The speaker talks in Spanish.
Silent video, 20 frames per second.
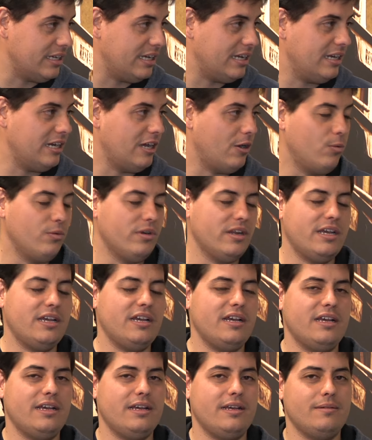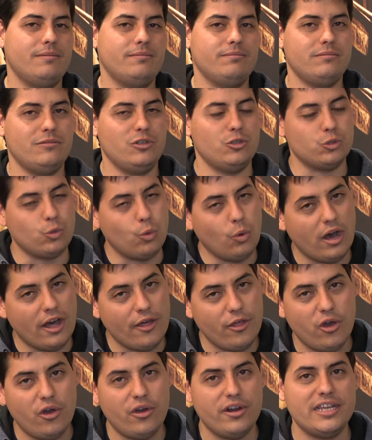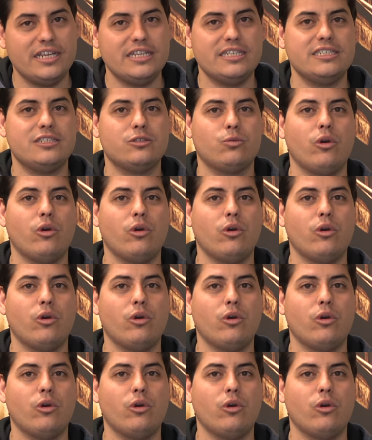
A la una los jugadores,